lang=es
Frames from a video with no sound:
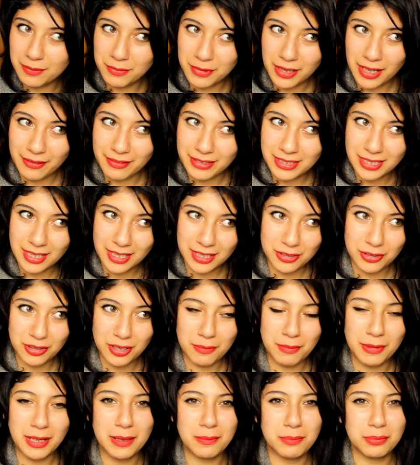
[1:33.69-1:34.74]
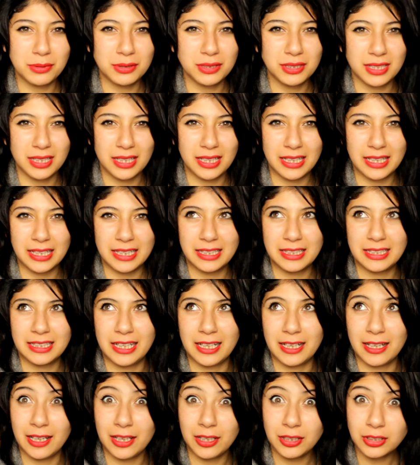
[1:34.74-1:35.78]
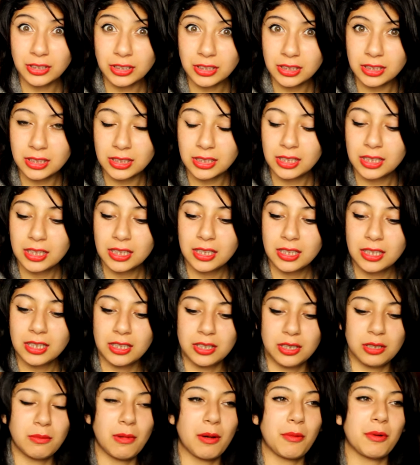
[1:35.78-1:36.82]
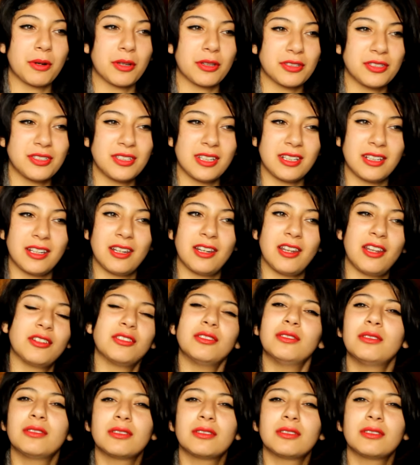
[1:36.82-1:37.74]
en mi cabeza, creo que me la puse en enero. No me acuerdo, sí, en enero.